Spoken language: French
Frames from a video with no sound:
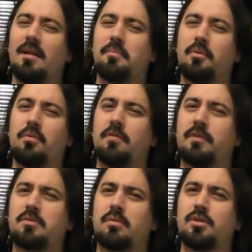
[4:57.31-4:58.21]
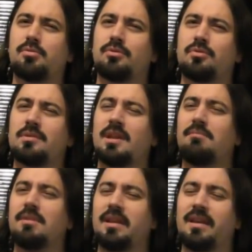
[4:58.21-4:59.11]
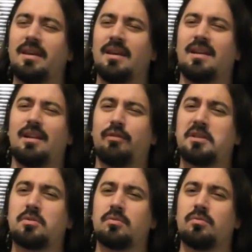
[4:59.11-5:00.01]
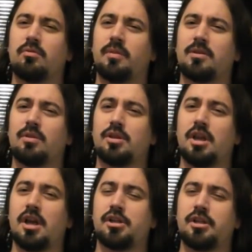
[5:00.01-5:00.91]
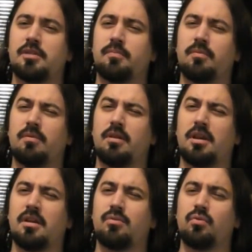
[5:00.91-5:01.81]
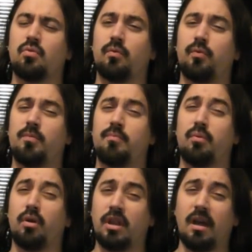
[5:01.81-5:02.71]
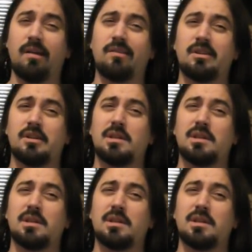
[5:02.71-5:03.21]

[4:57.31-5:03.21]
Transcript: Un peu gros la façon dont les choses sont amenées, la façon dont nos personnages réagissent pour euh, créer du conflit pour rien.